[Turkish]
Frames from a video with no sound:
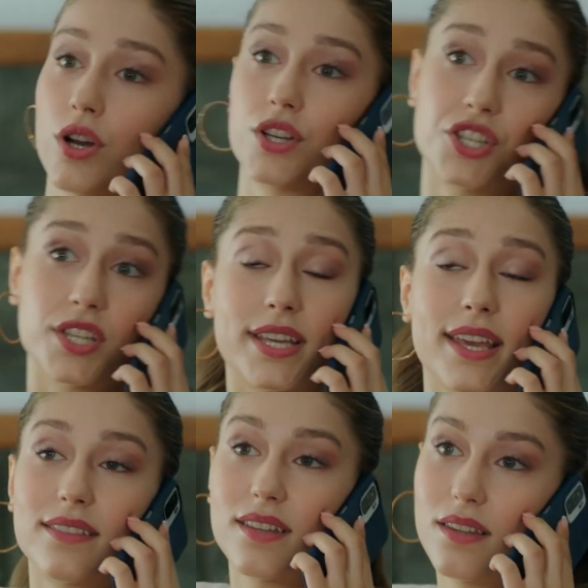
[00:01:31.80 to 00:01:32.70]

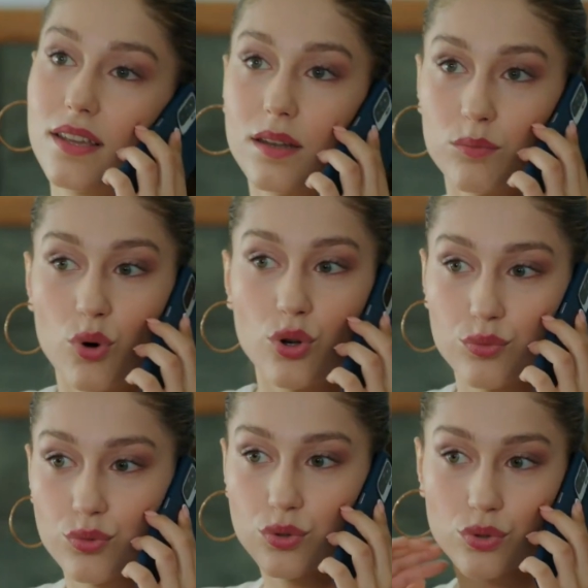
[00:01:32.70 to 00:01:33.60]
şirkette değilim.
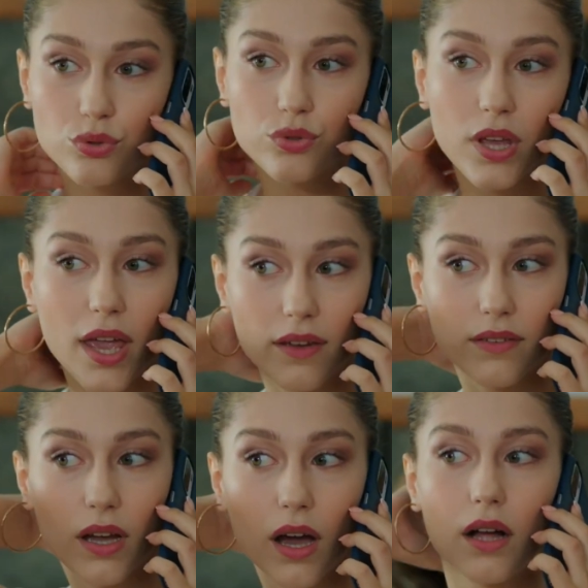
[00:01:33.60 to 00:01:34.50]
Boynum tutuldu diye
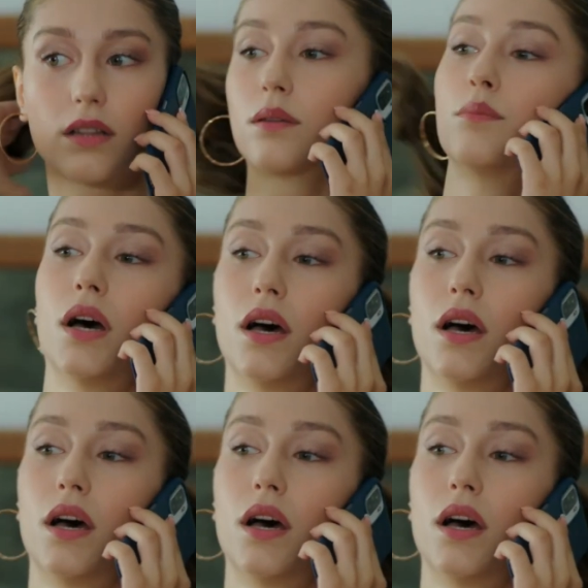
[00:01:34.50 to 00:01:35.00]
evde kaldım.